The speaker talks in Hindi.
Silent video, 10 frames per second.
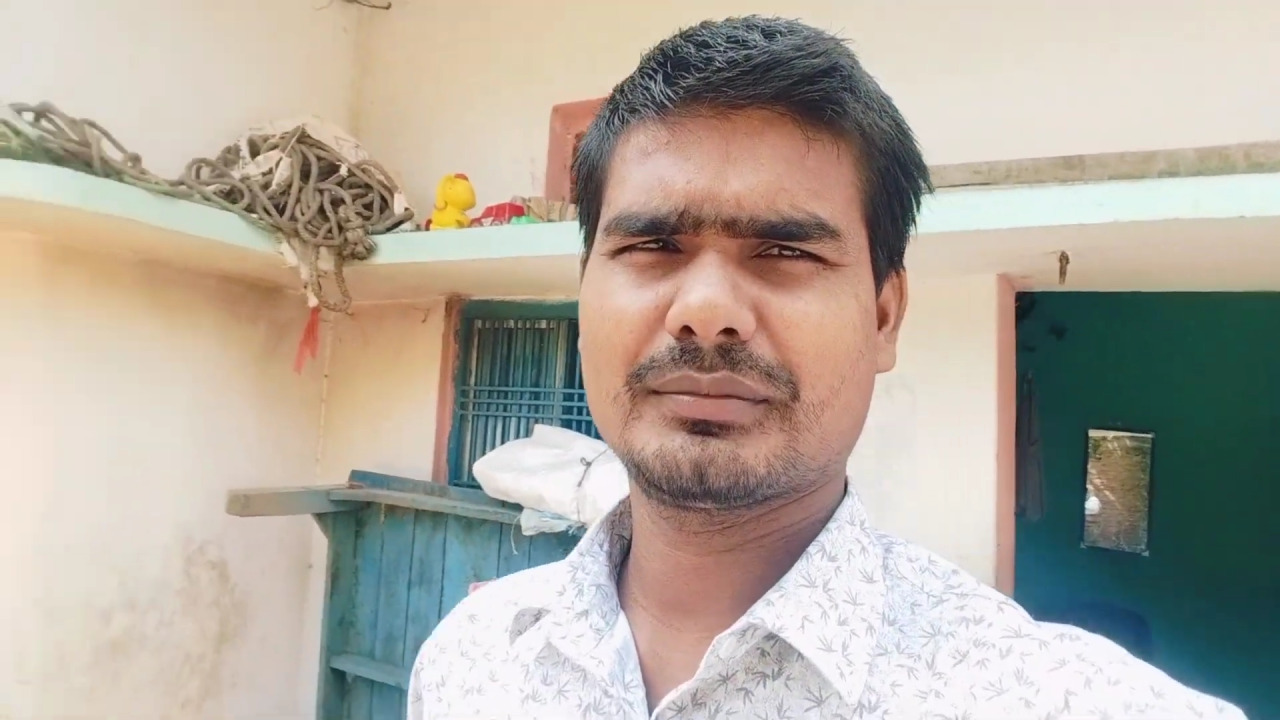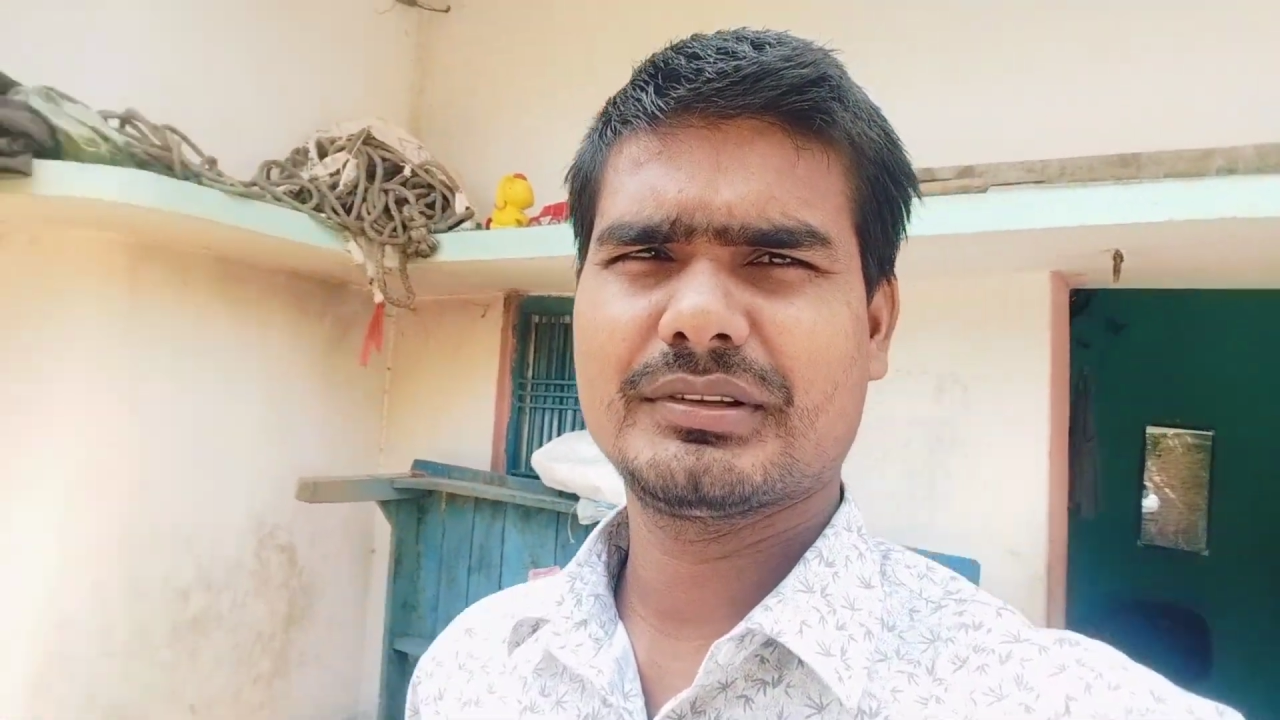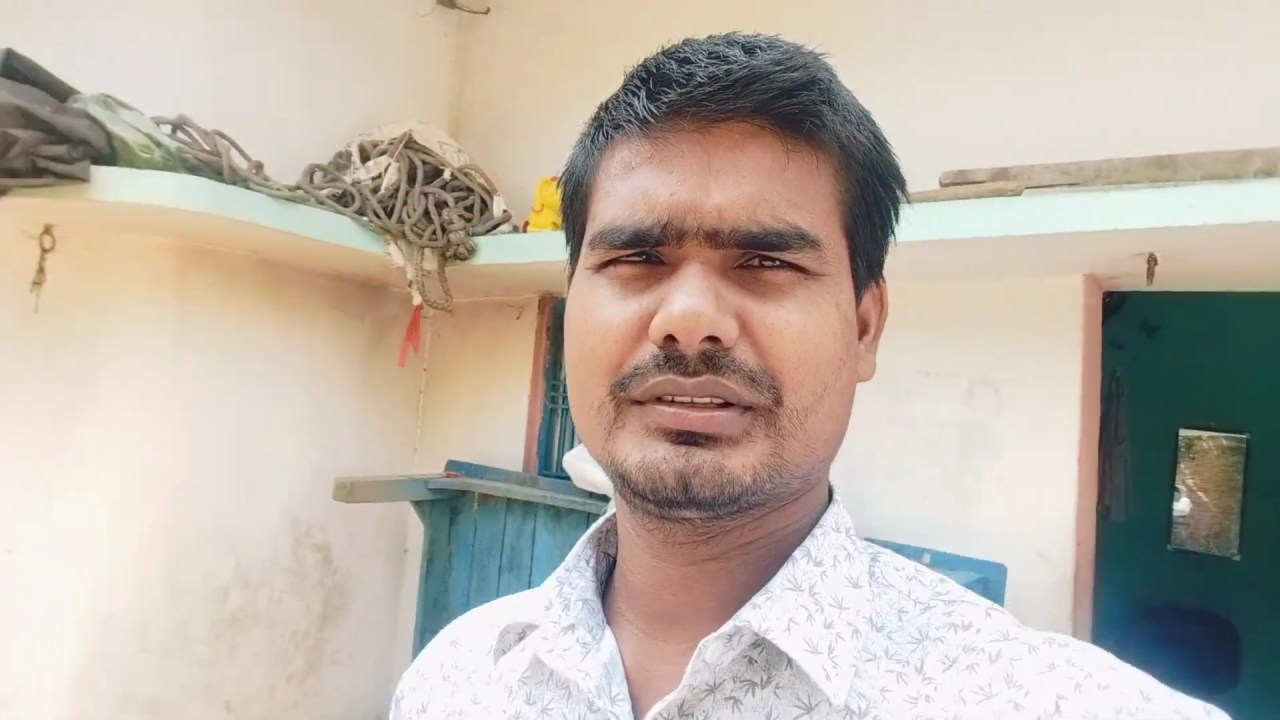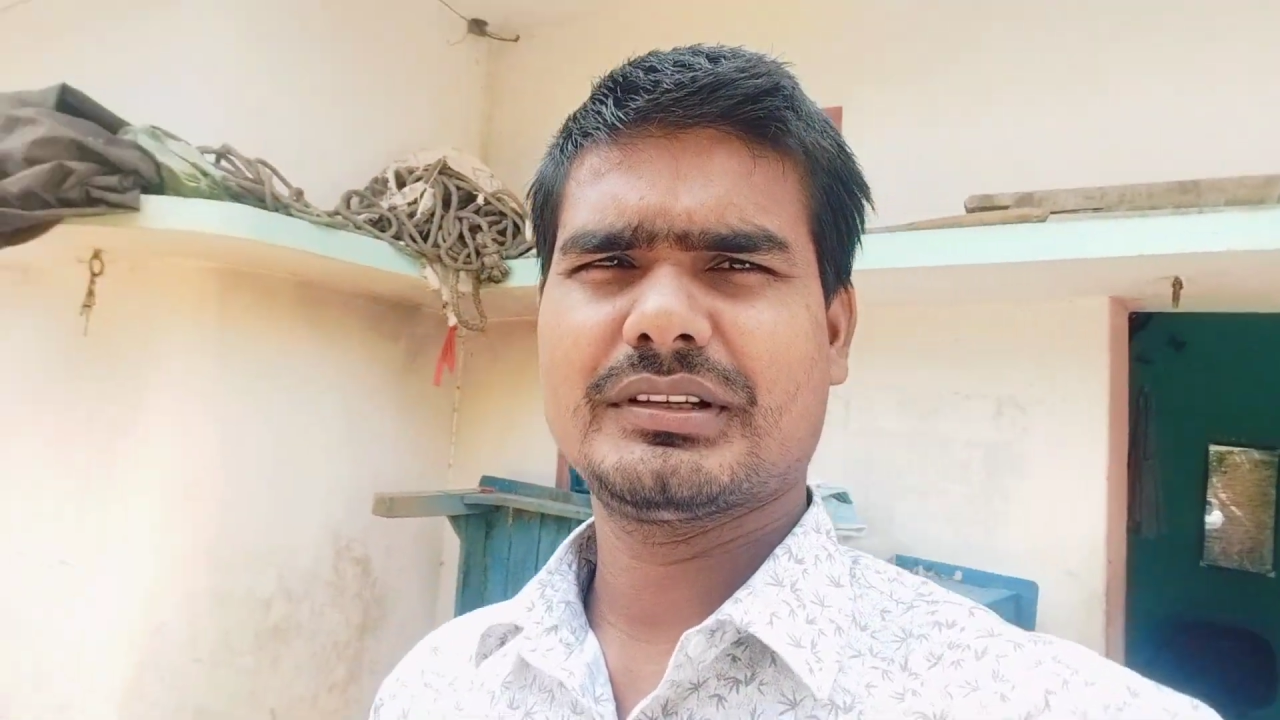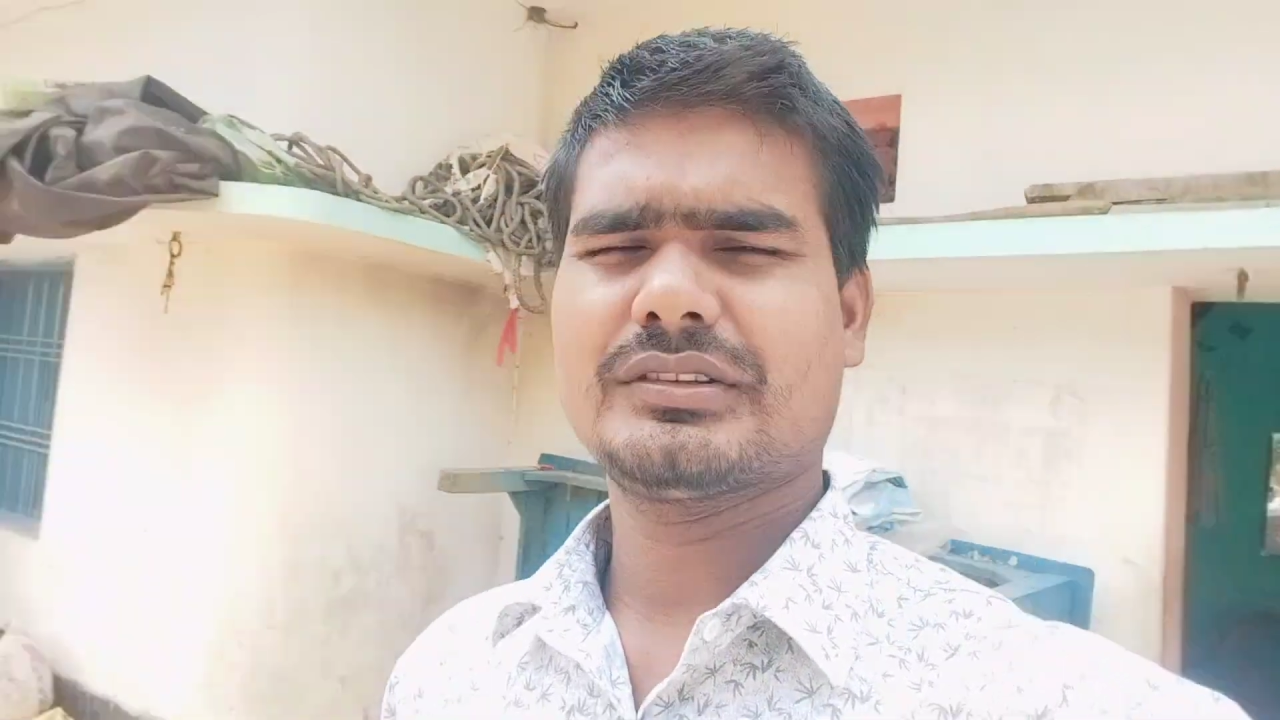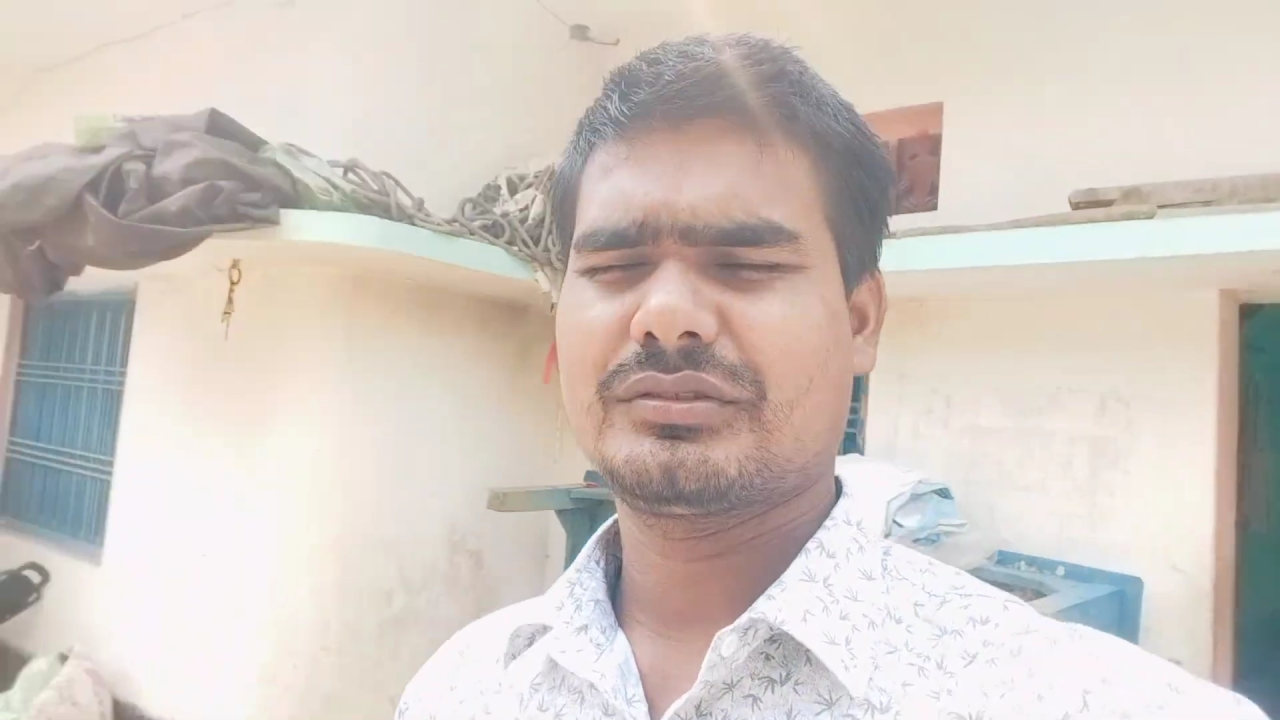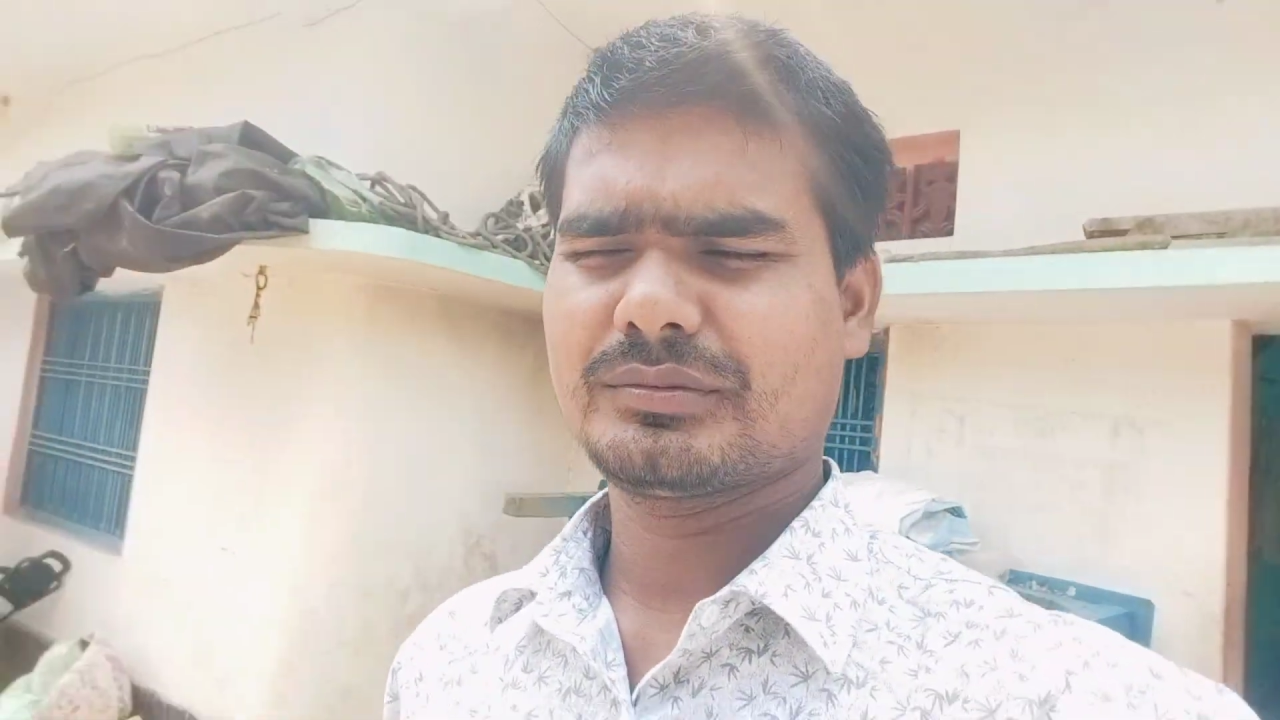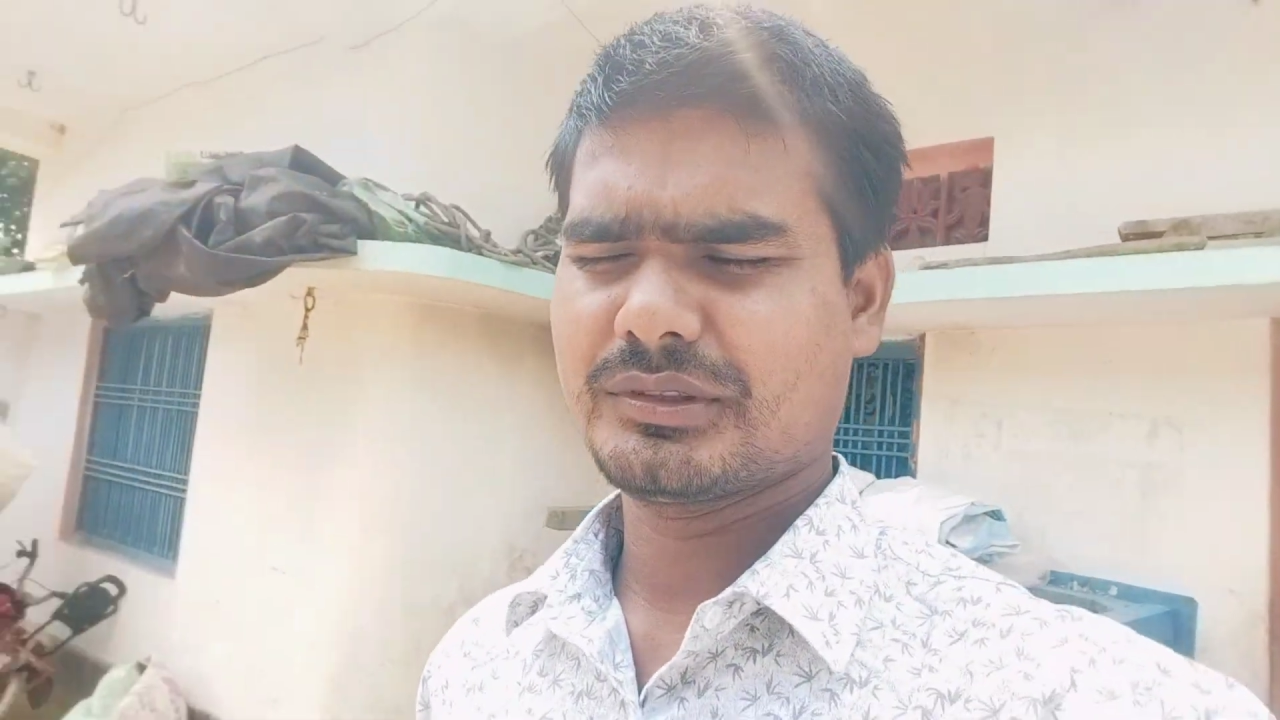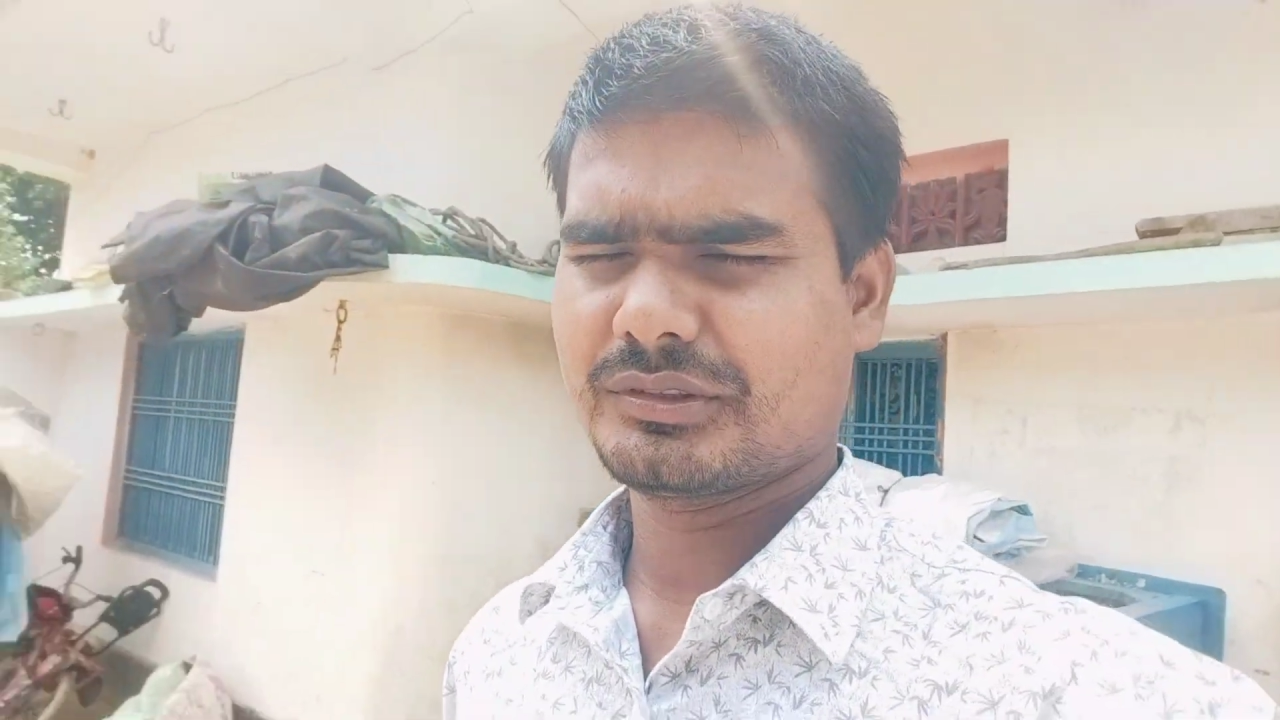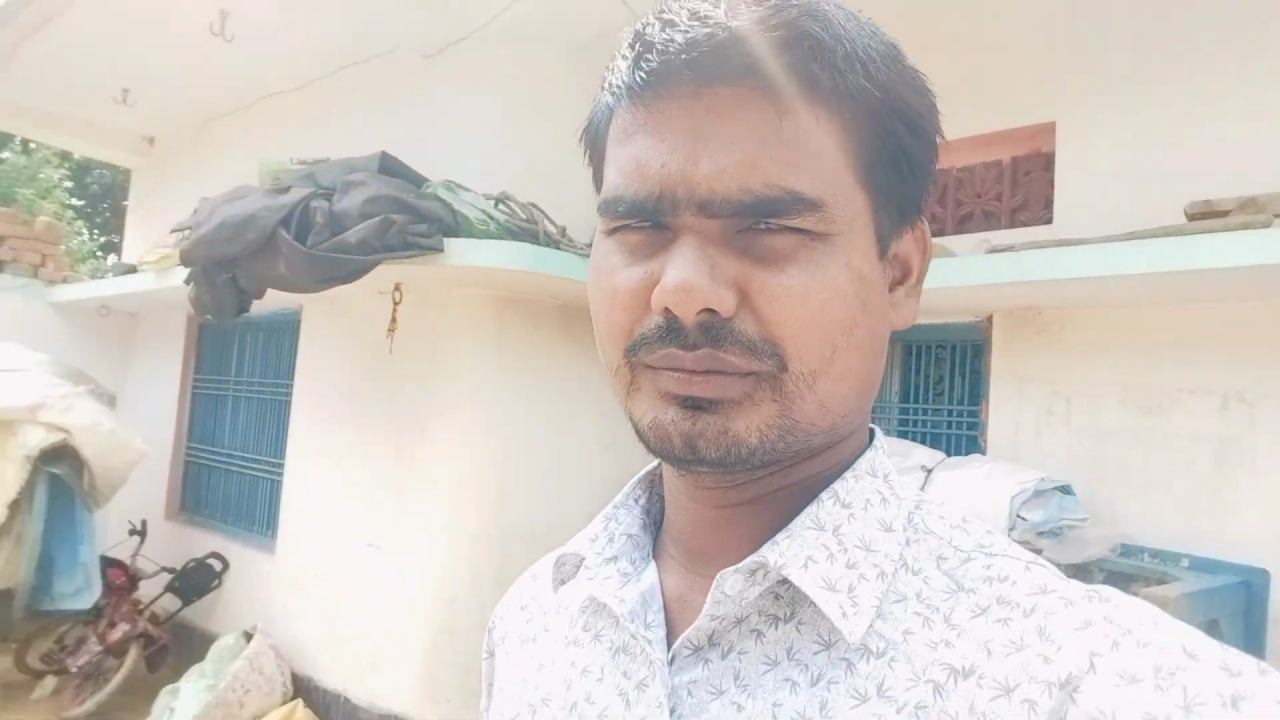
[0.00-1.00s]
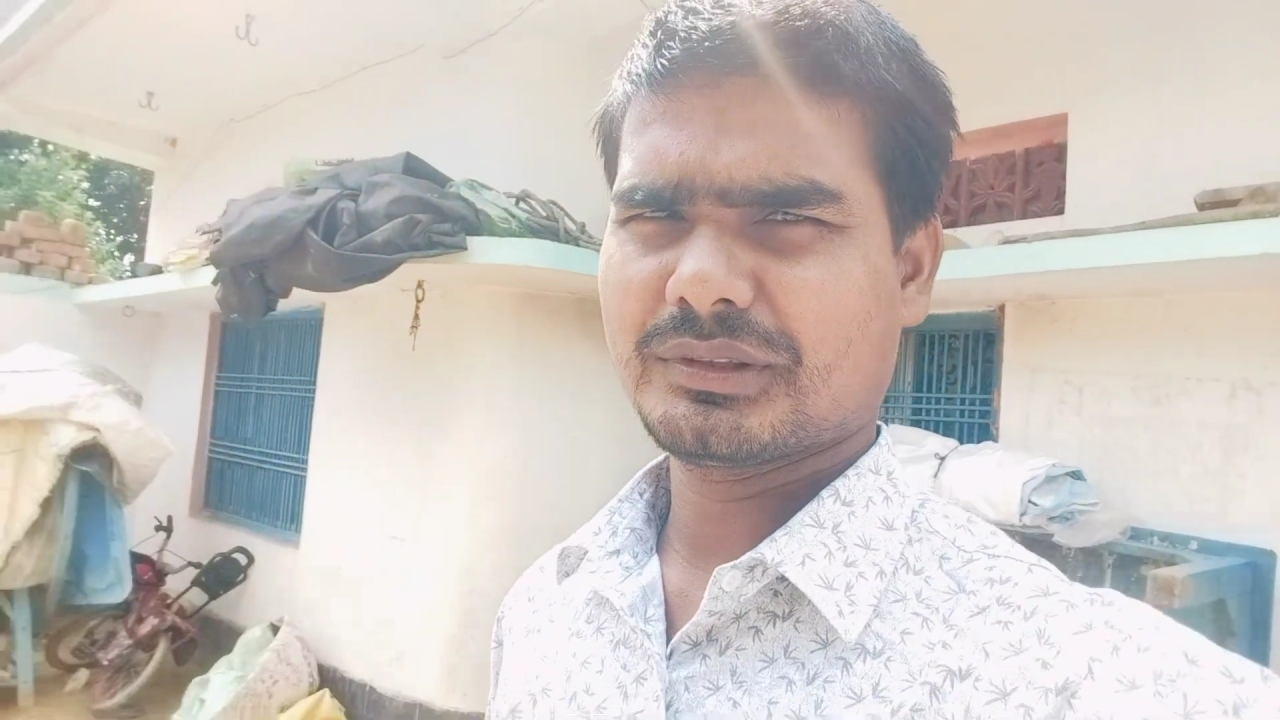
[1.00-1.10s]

ग्यारह बज गया सुबह